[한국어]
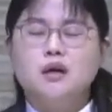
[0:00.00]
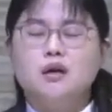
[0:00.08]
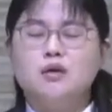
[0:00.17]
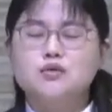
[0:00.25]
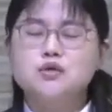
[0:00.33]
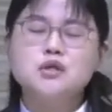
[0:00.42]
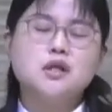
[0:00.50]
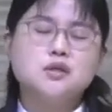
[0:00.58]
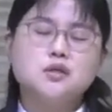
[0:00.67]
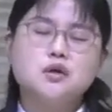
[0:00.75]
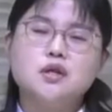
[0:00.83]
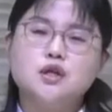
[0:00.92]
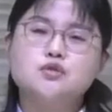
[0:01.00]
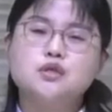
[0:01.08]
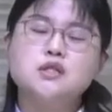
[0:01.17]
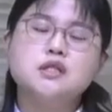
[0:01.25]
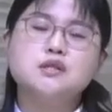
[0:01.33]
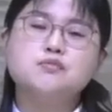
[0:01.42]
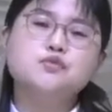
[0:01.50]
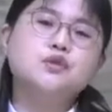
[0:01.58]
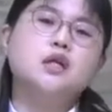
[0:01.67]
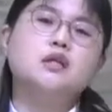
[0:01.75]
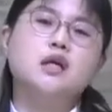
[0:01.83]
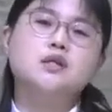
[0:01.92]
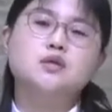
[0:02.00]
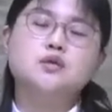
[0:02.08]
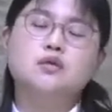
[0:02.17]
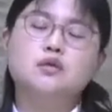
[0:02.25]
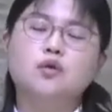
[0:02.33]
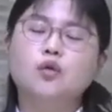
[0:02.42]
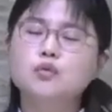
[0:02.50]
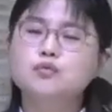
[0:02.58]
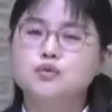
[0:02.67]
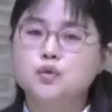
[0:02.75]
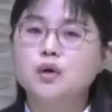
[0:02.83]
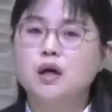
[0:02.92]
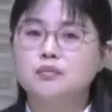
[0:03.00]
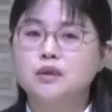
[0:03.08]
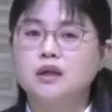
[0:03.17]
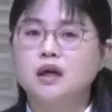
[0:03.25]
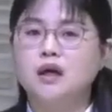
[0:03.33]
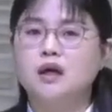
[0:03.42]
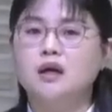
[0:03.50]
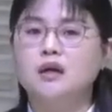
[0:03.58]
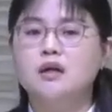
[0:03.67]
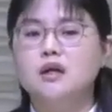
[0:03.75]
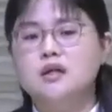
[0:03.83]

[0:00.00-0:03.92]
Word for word: 어, 주님께서 저에게 주신 직분에 대해서 저는 너무 부족합니다.